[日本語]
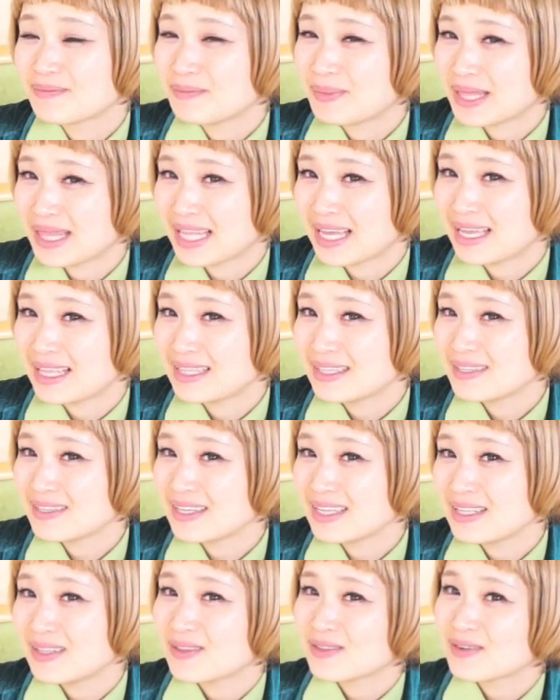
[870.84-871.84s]
また
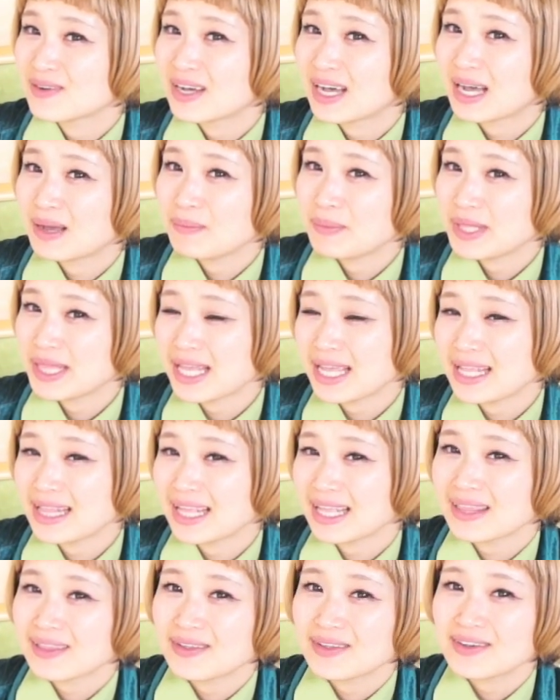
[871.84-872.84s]
次の動画が見たい
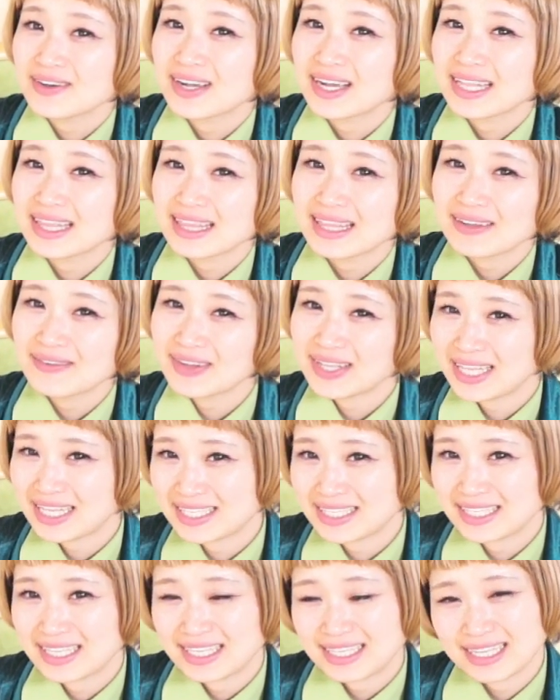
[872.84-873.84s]
なという方はで
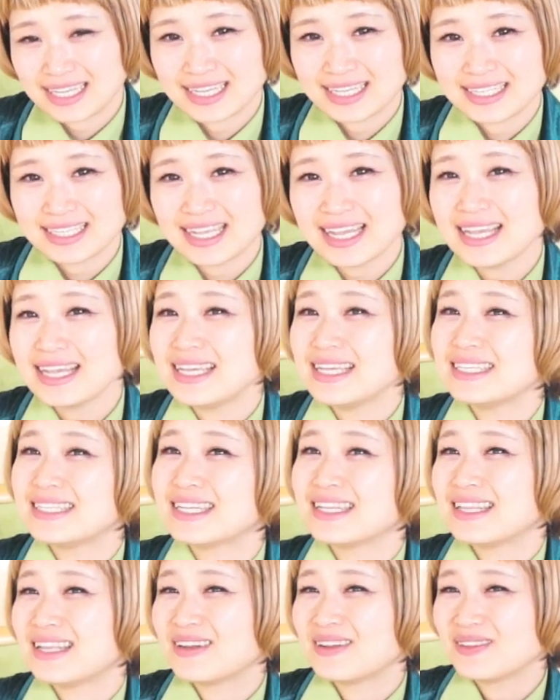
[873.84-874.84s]
すね是非是非
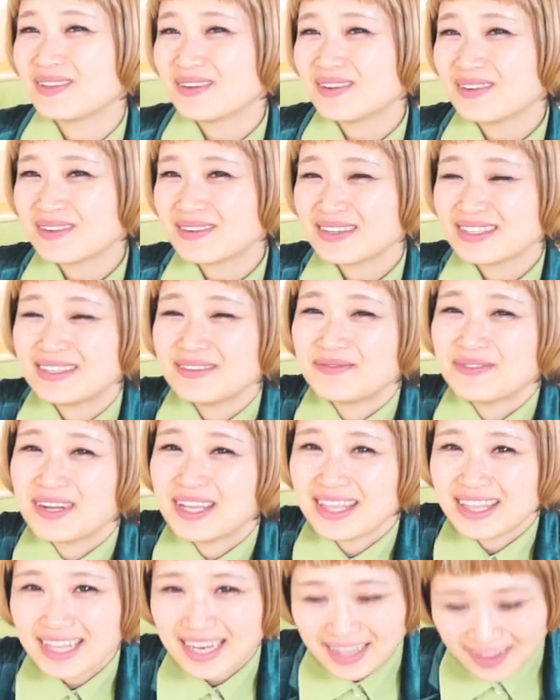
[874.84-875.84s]
チャンネル登録してもら
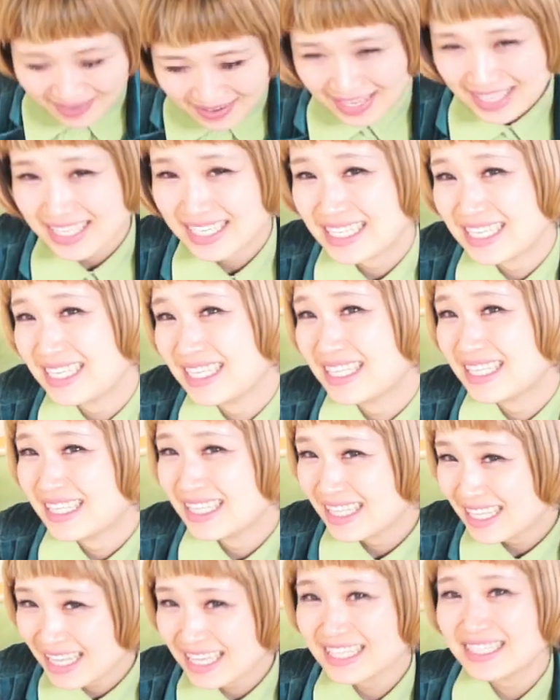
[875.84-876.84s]
えたら嬉しい
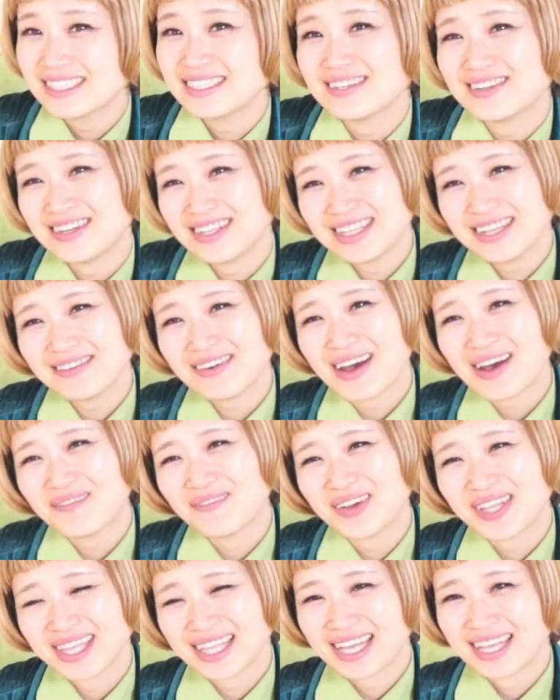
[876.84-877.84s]
ですそれでは
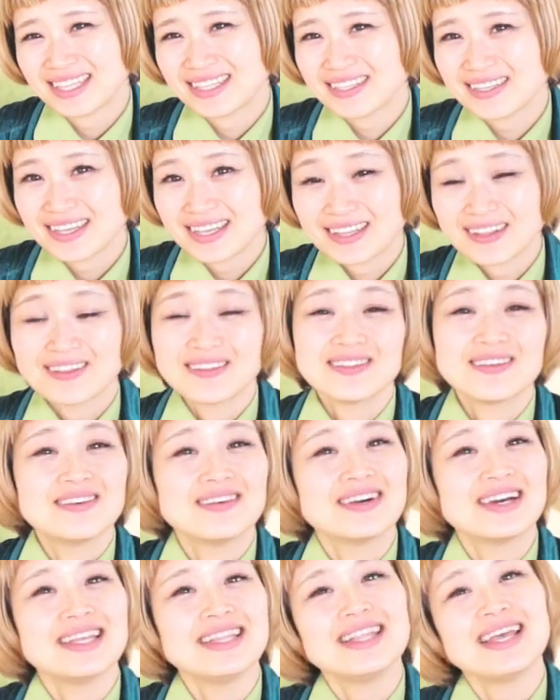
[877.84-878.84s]
また次の
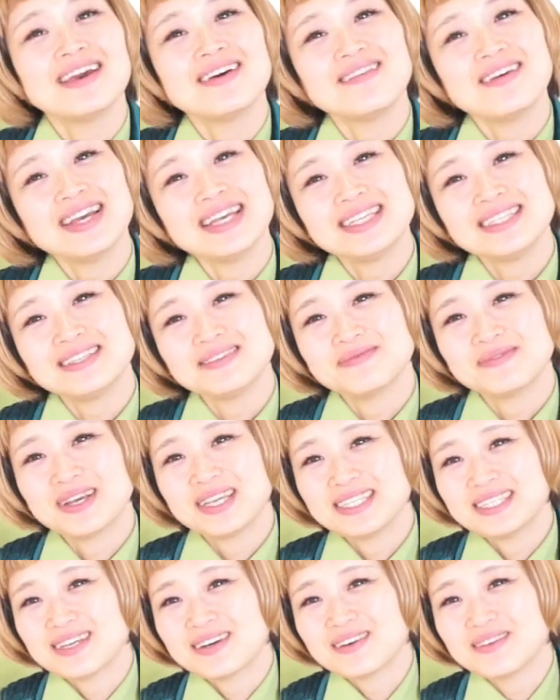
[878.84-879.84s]
動画でお会いし
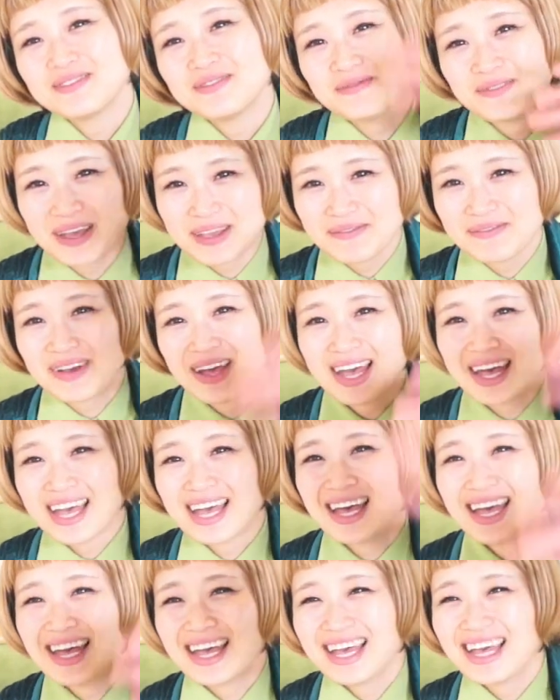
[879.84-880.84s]
ましょう
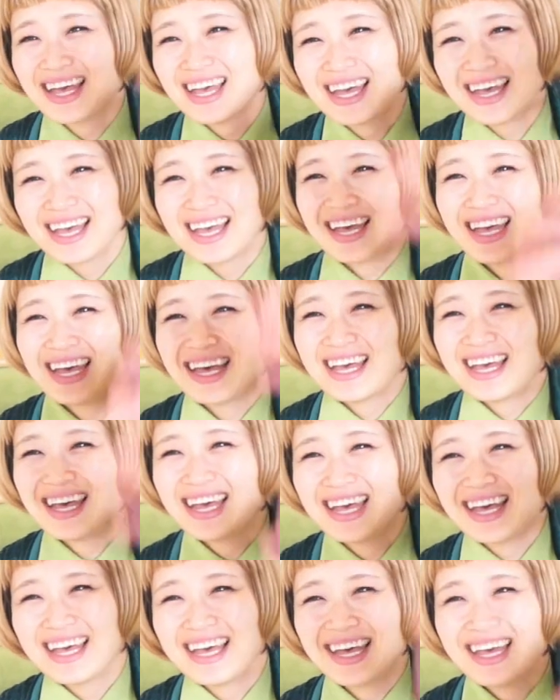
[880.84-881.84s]

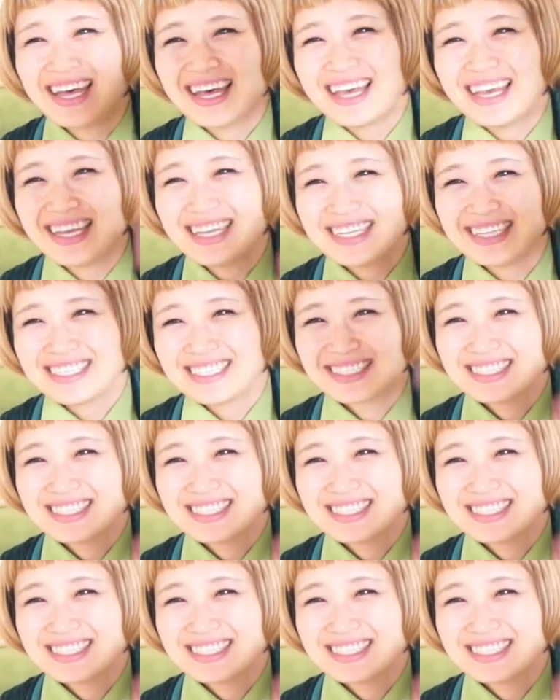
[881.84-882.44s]
バイバーイ